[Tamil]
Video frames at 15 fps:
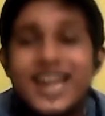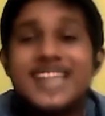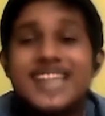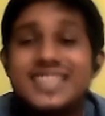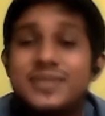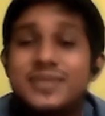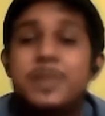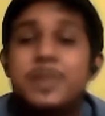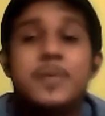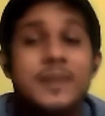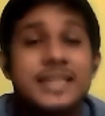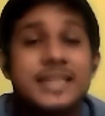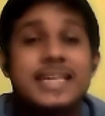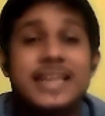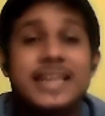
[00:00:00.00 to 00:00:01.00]
அடுத்த மீம்
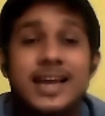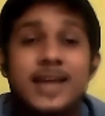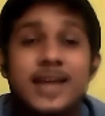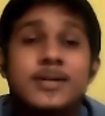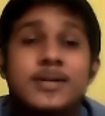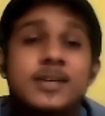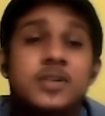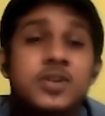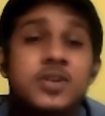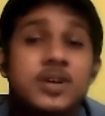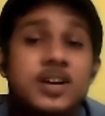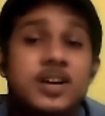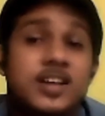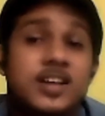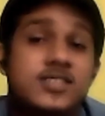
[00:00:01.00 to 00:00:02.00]
பாத்தீங்கன்னா
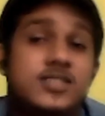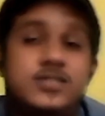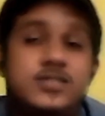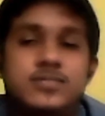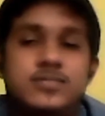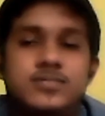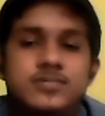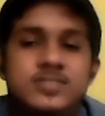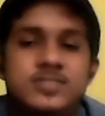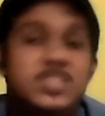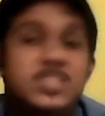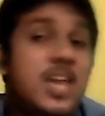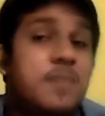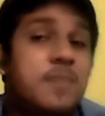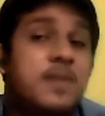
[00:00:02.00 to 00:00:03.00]
கிரஷ்
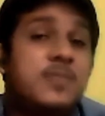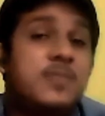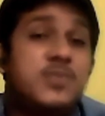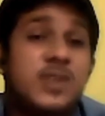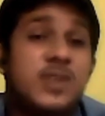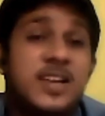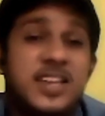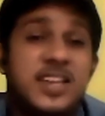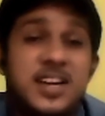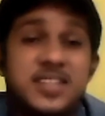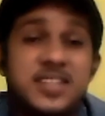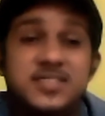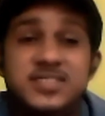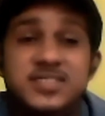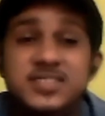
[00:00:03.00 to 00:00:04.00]
இது ஏப்ரல் ஃபுல் அன்னைக்கு
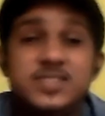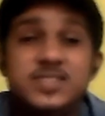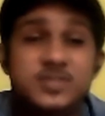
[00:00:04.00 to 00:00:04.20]
நடந்துச்சு